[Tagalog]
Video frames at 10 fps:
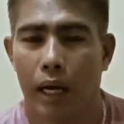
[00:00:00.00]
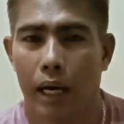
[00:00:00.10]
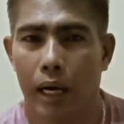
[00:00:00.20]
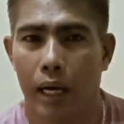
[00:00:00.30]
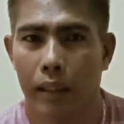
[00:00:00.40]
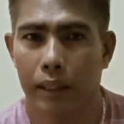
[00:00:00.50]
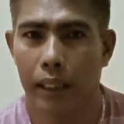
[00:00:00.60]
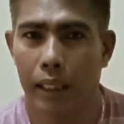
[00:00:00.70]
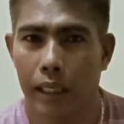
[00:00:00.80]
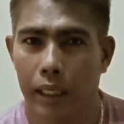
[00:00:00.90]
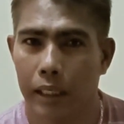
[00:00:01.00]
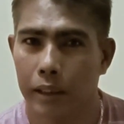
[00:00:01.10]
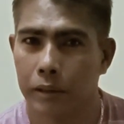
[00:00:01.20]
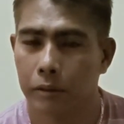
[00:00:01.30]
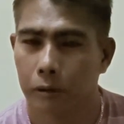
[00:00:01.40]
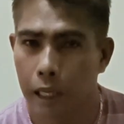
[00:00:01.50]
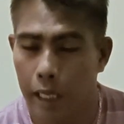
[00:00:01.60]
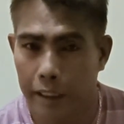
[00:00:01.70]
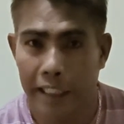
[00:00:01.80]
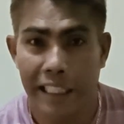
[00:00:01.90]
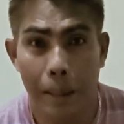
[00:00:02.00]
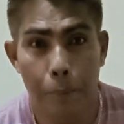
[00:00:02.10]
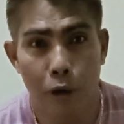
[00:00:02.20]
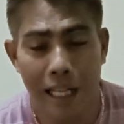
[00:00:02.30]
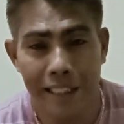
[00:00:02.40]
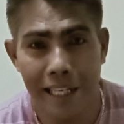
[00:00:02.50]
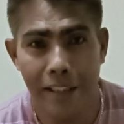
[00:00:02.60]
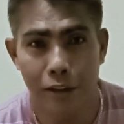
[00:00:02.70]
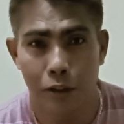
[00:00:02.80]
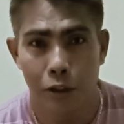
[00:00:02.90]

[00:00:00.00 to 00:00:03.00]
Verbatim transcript: At uh, titingnan po natin